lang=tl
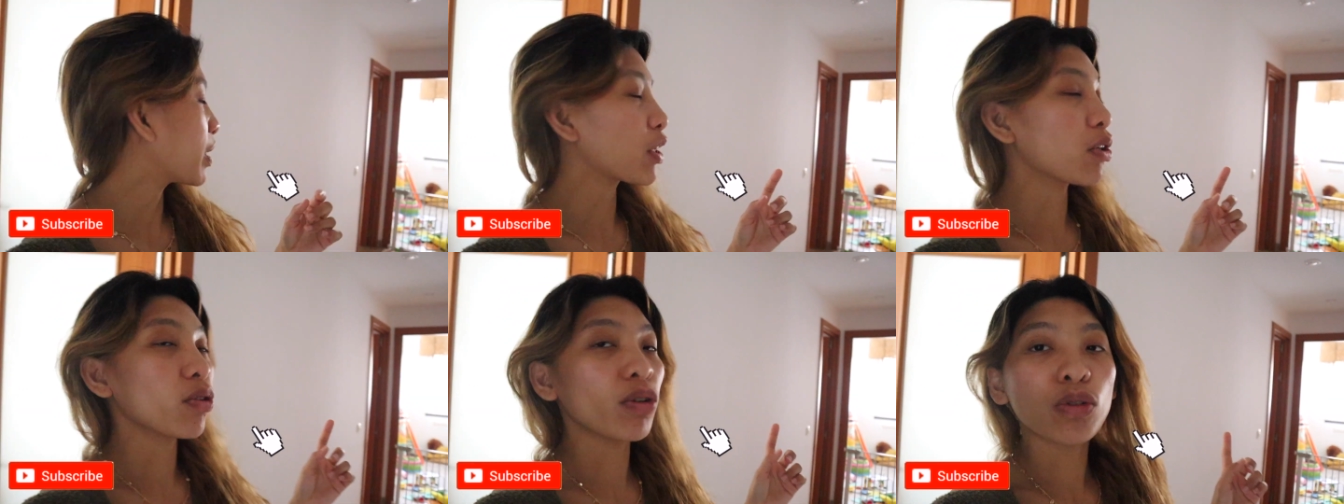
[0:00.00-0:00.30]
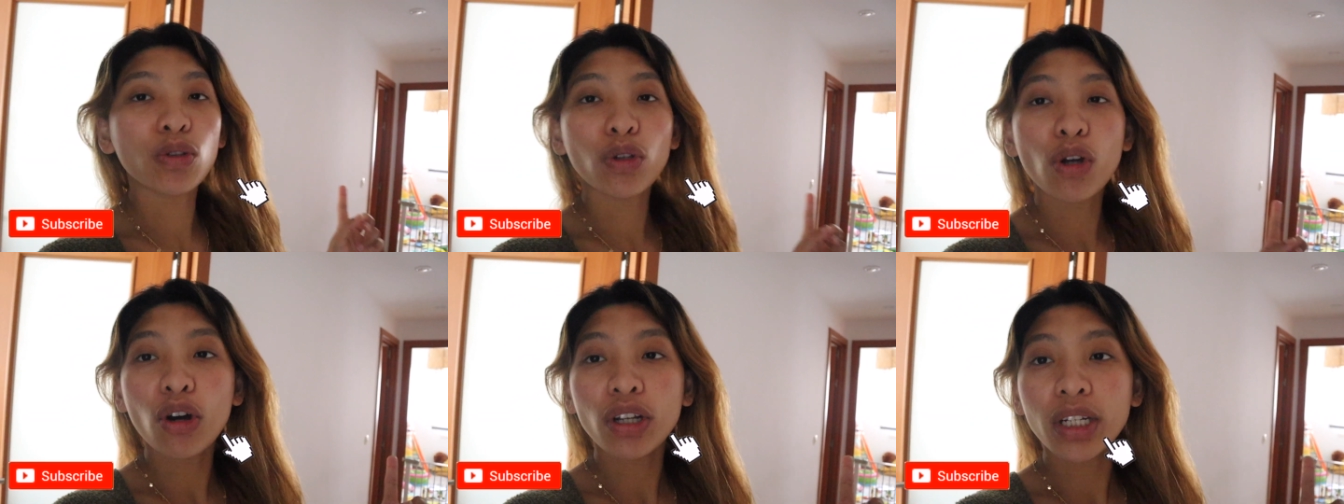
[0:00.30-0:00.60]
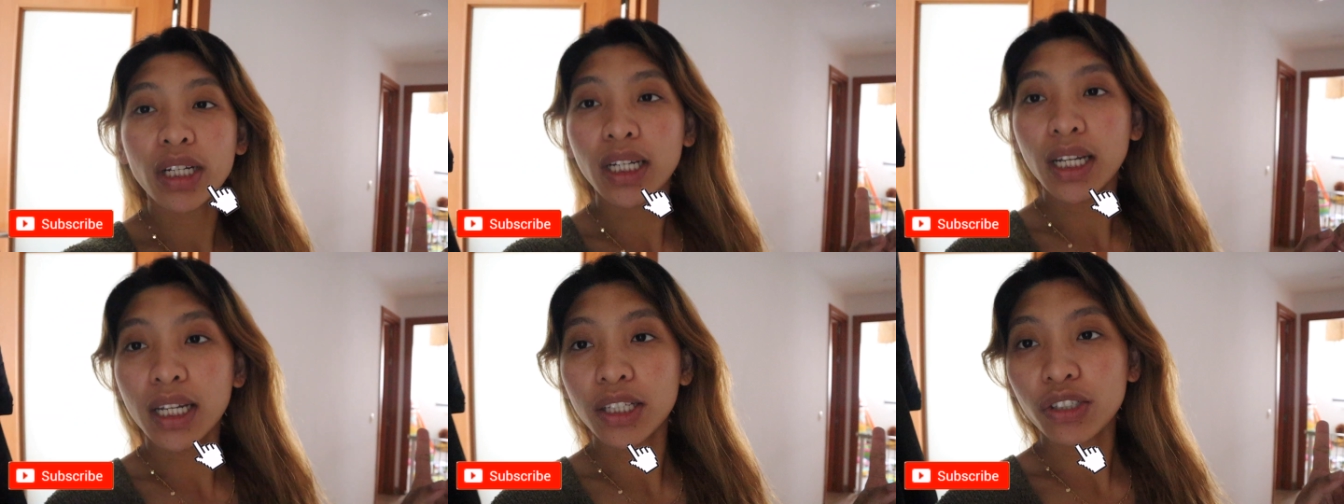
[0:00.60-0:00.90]
nagluluto ako
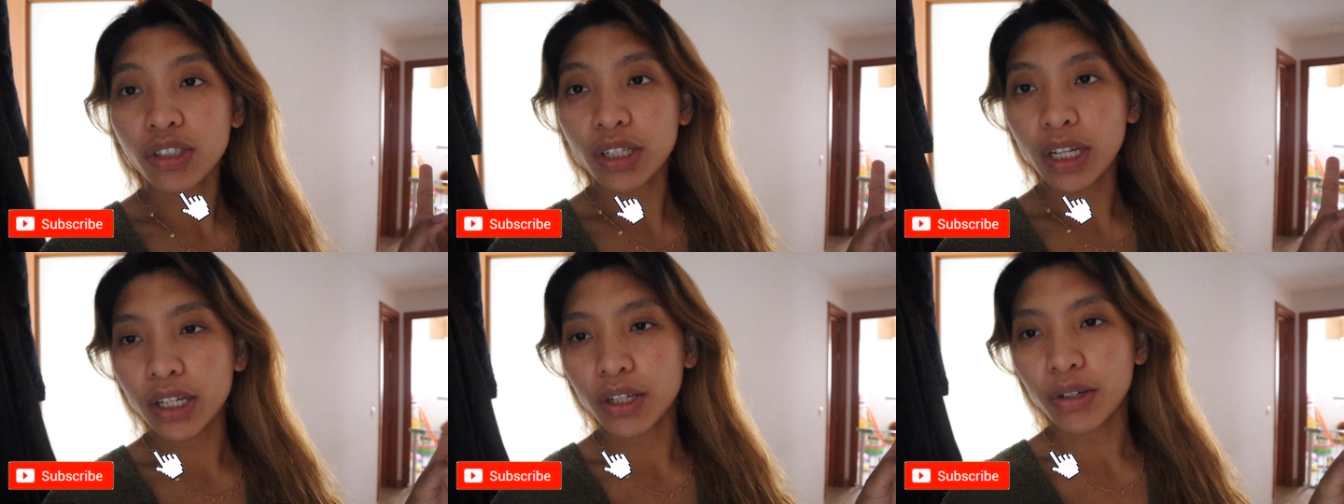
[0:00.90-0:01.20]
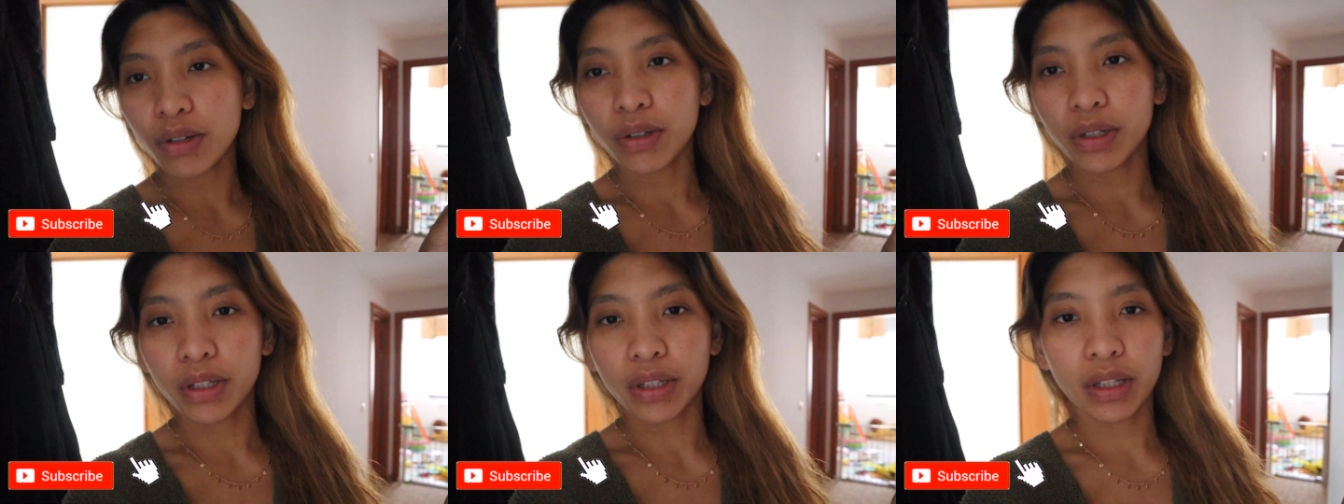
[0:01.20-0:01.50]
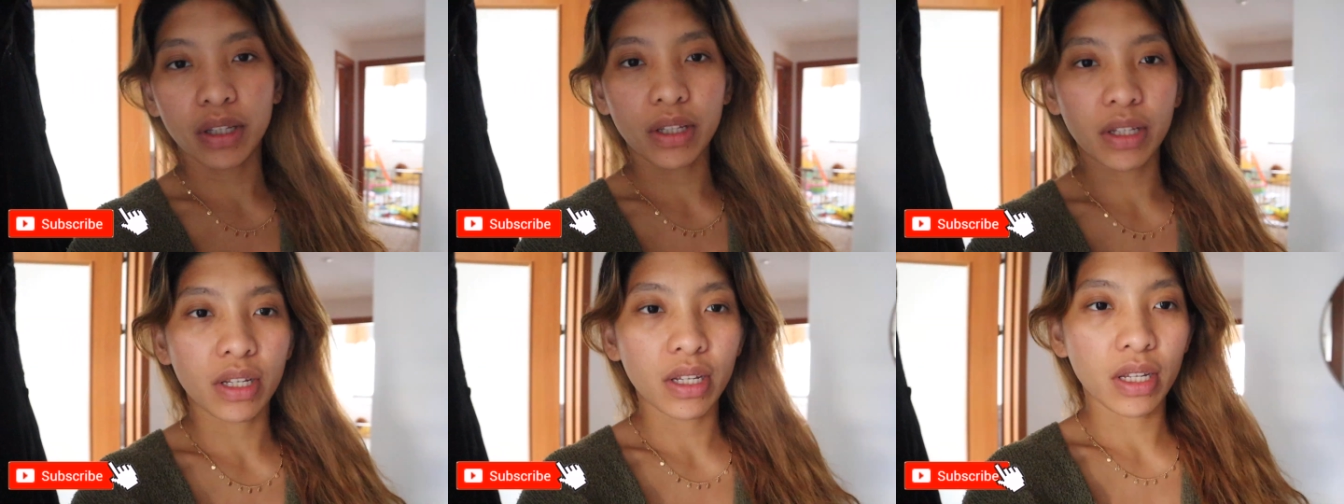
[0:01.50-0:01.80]
ng lunch ngayon.
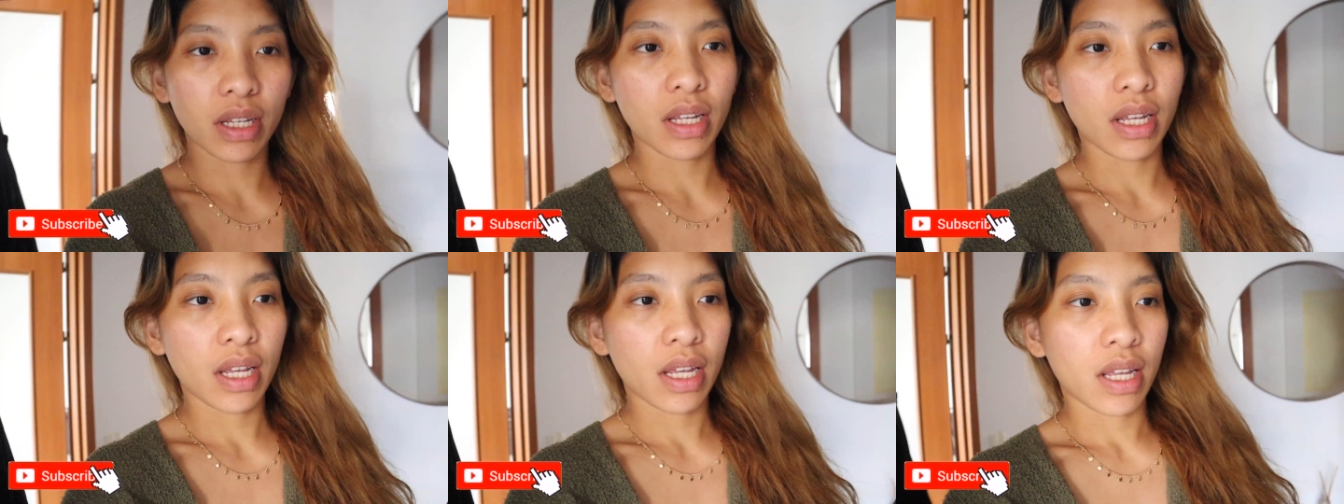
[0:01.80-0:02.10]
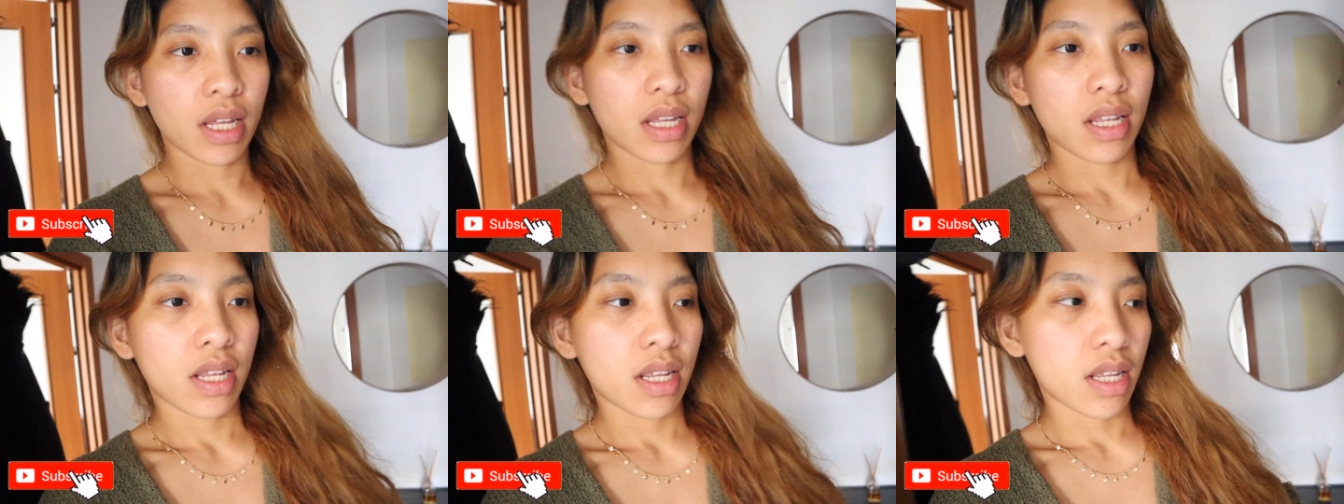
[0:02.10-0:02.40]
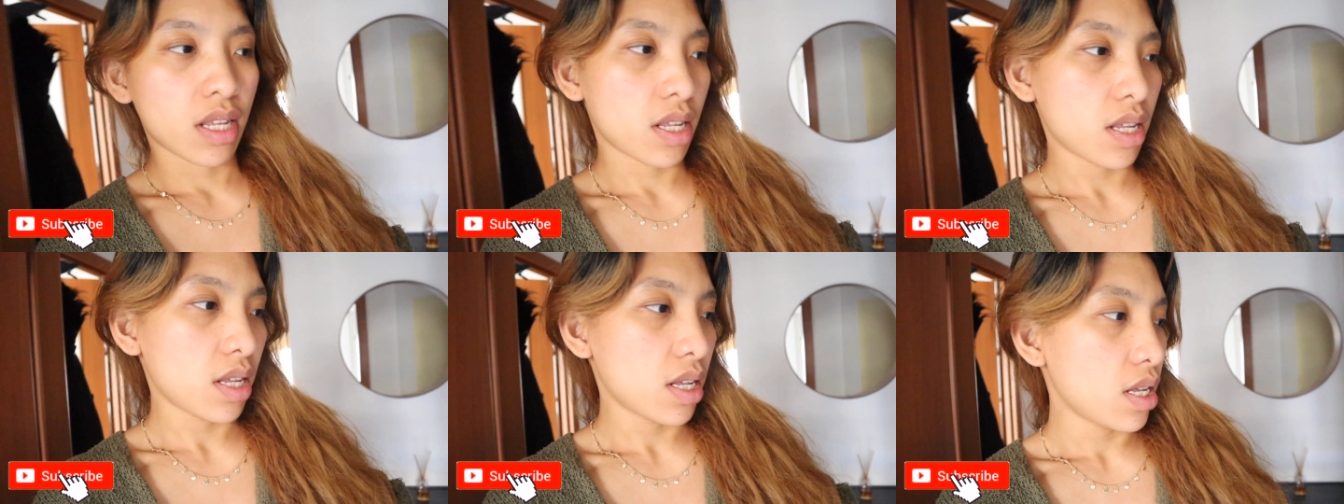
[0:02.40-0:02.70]

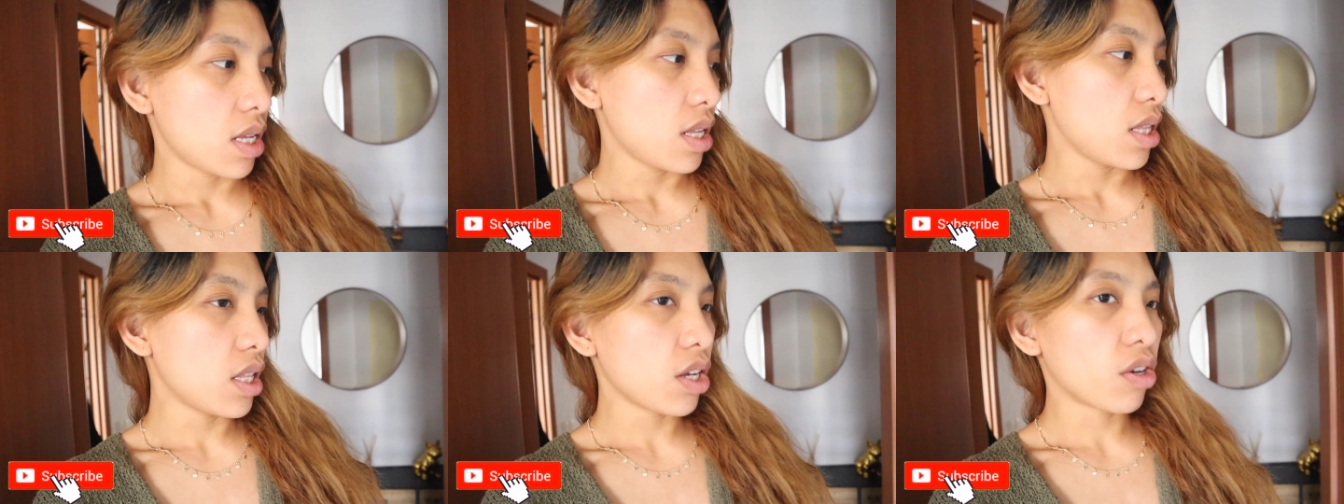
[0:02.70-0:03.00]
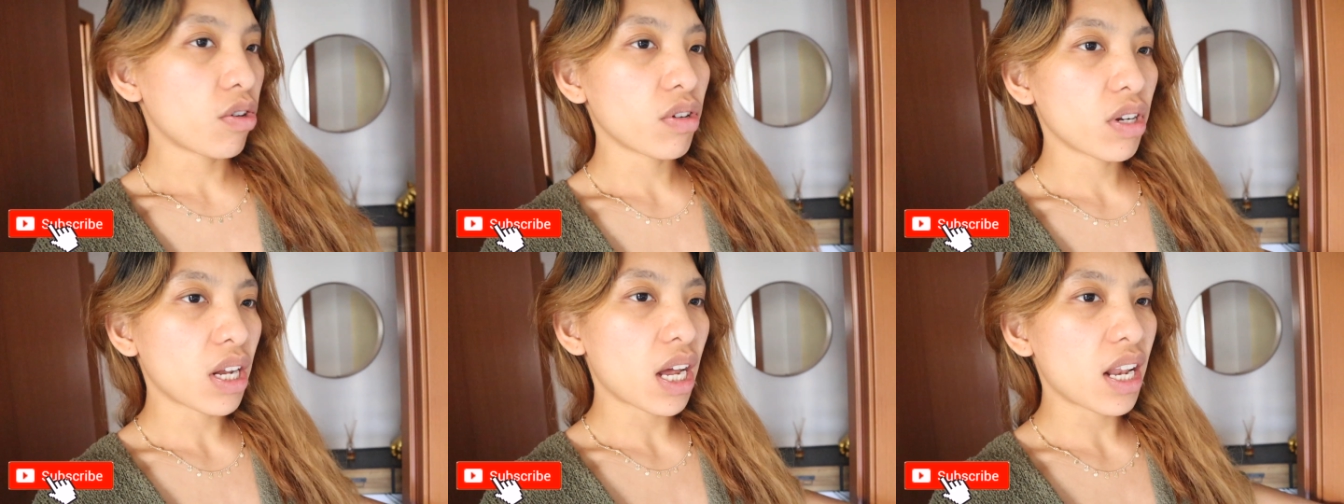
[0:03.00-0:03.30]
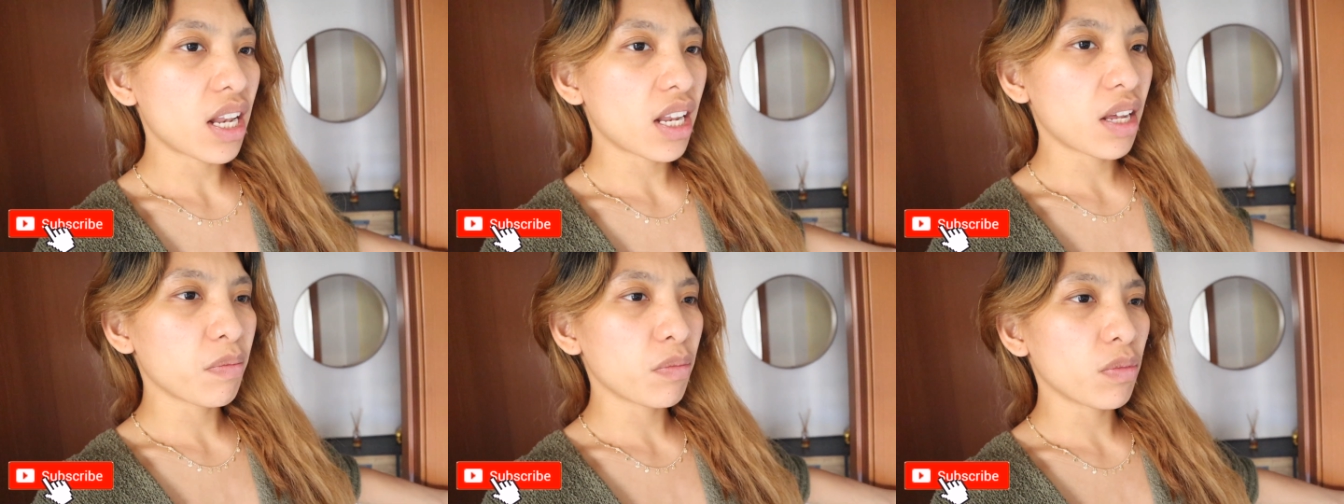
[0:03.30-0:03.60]
Hindi ko na
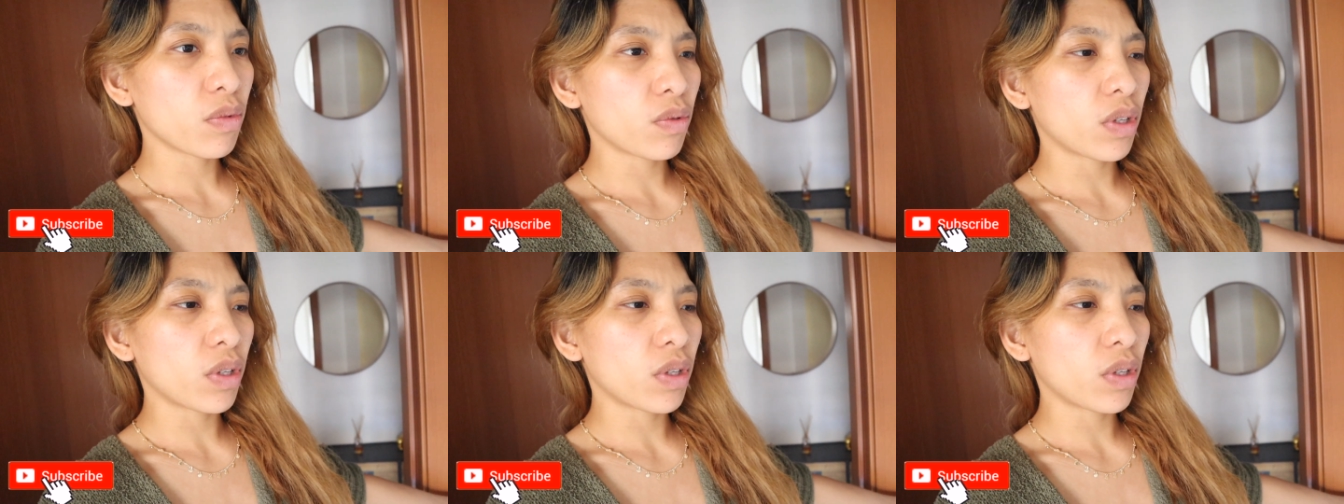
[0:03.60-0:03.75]
alam,